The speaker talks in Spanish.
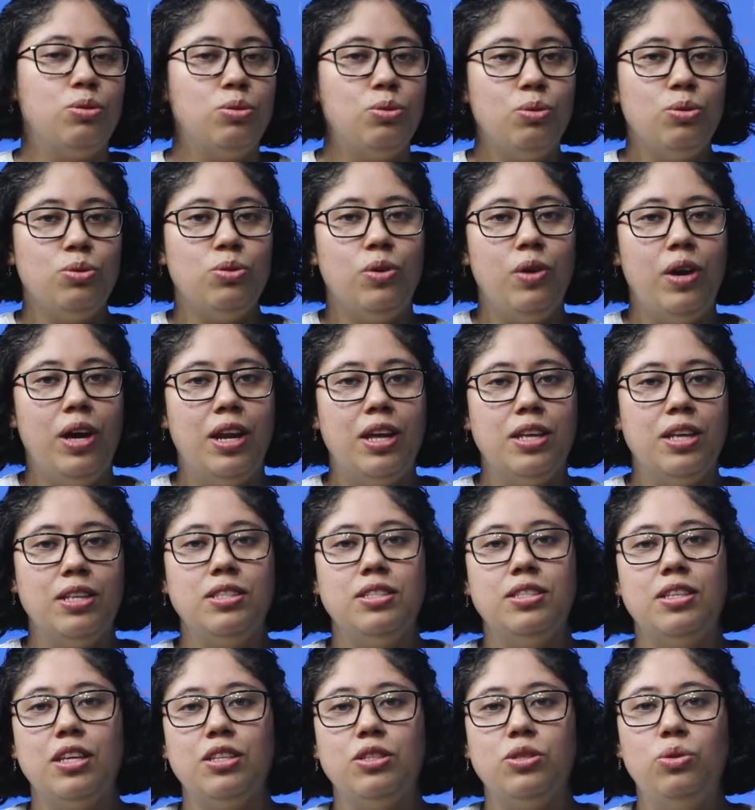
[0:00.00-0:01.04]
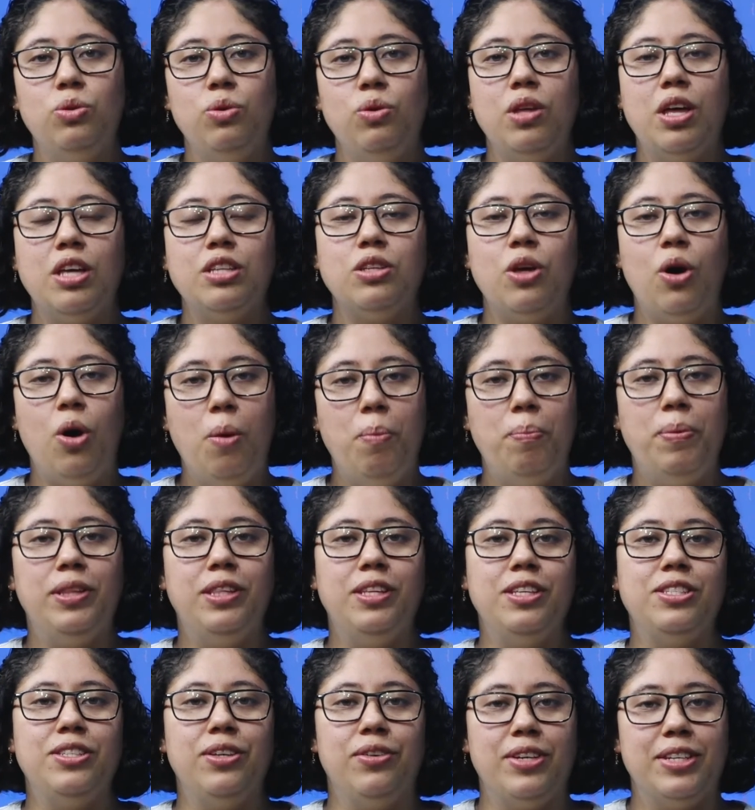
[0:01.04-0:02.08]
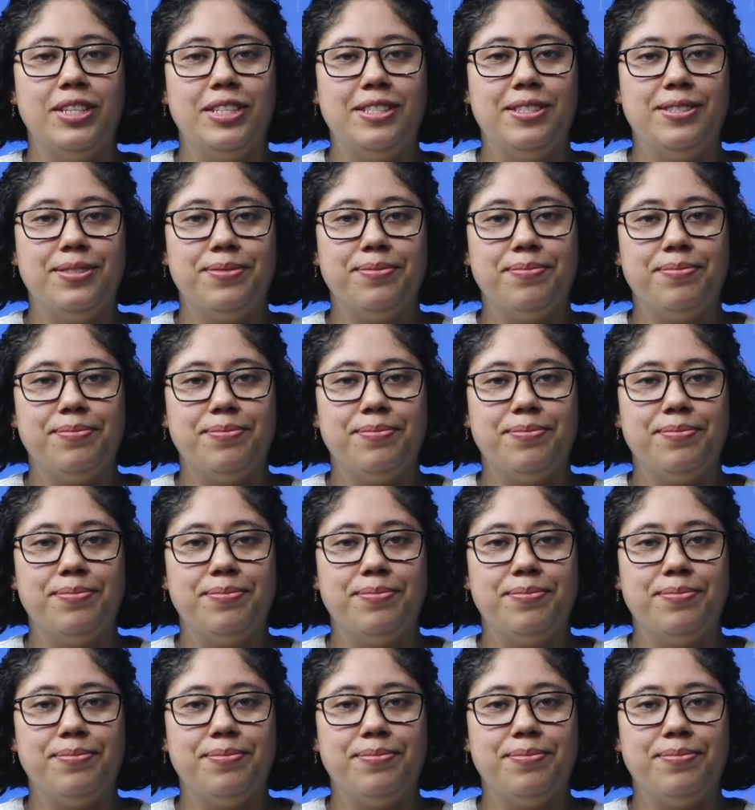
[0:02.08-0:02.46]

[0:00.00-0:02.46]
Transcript: tus sugerencias, dudas o peticiones.